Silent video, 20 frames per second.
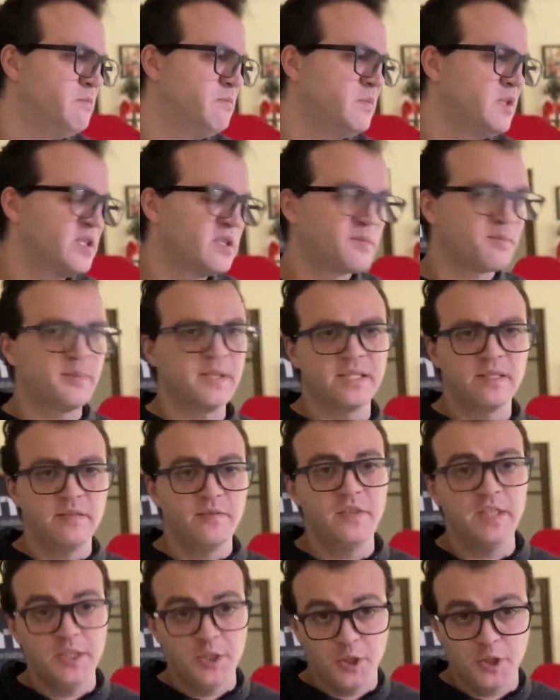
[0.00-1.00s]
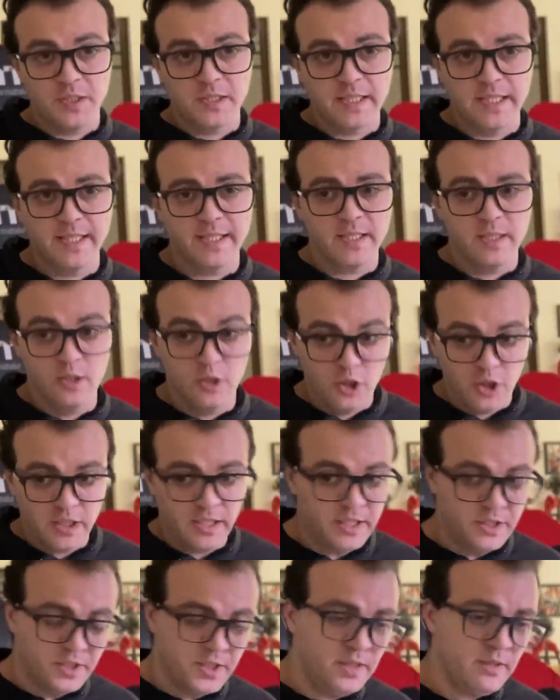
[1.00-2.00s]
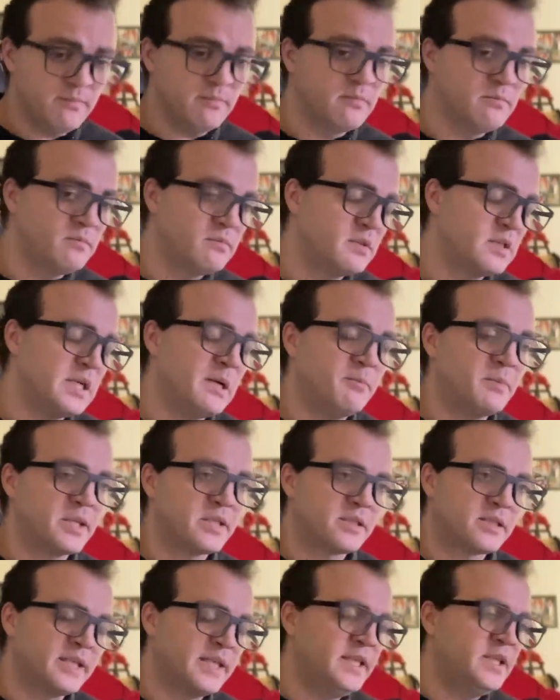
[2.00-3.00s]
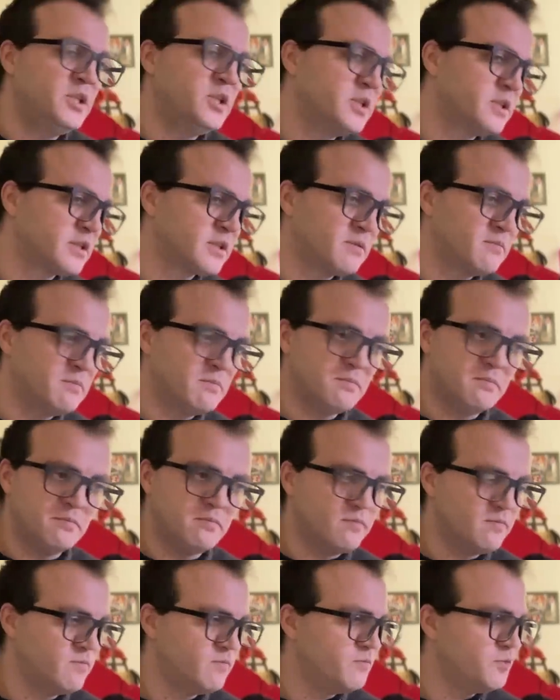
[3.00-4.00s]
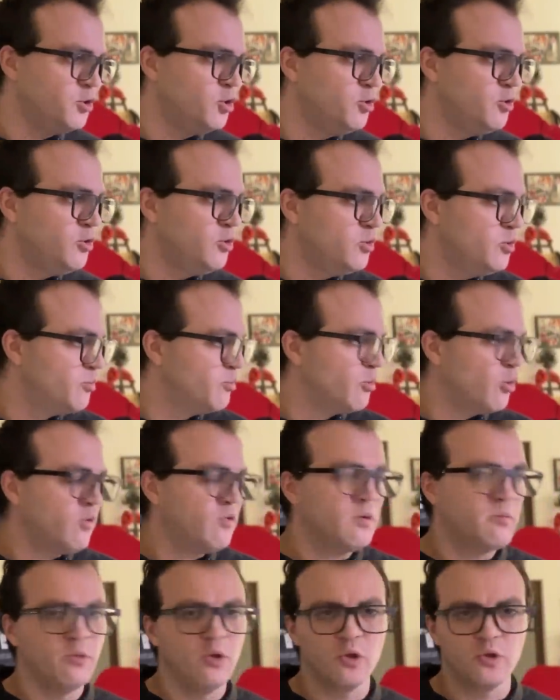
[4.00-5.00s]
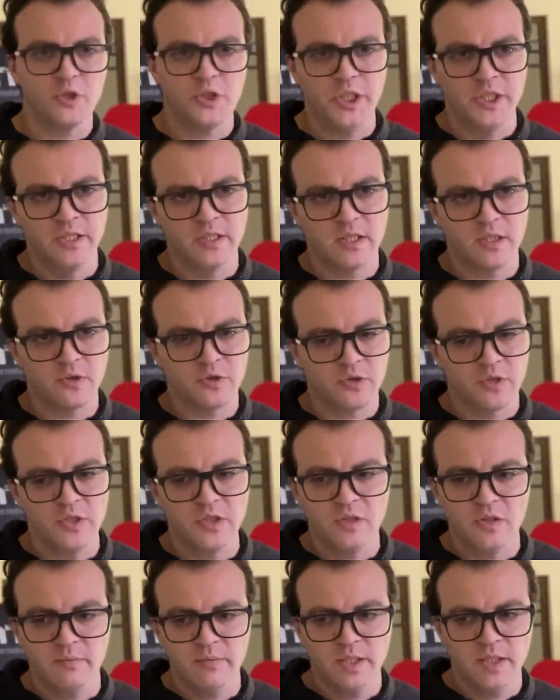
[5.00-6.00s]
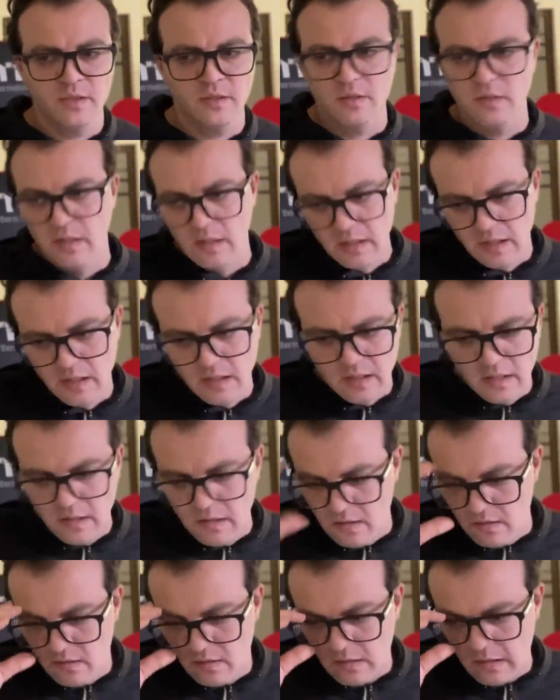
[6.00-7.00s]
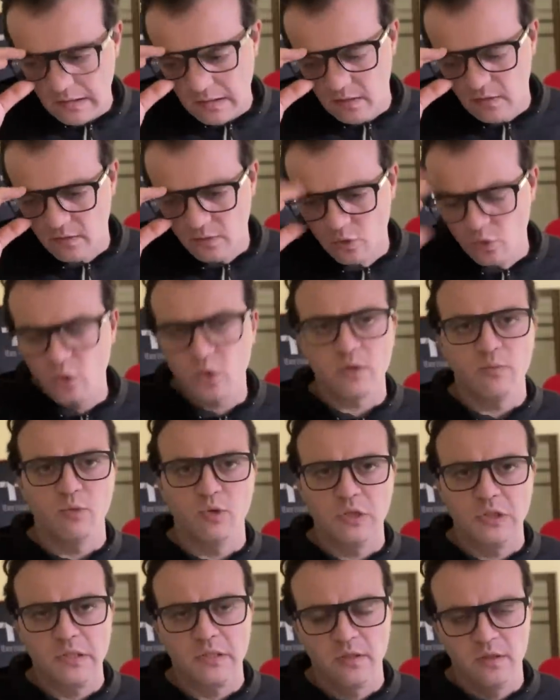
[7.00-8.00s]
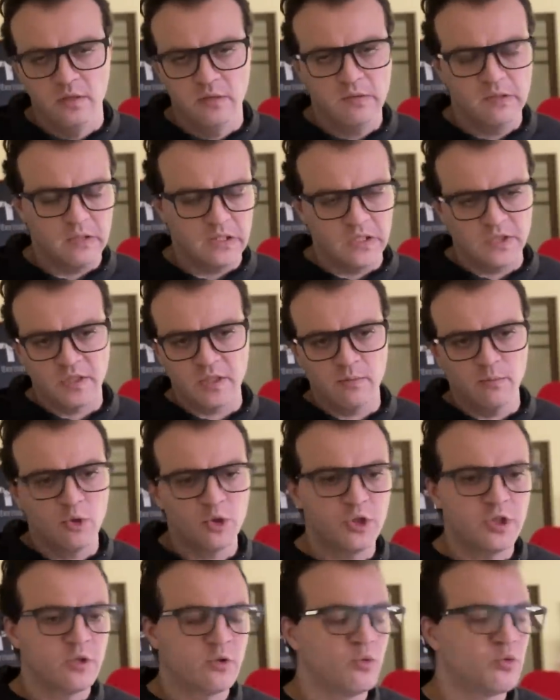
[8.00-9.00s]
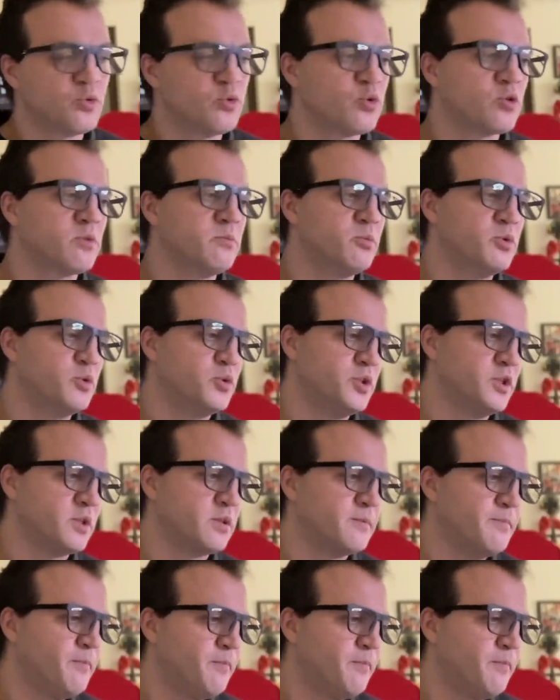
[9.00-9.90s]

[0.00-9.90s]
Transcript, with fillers: специфических решений, для построения любого блокчейна, который тебе а, нужно будет, разработчику нужно будет.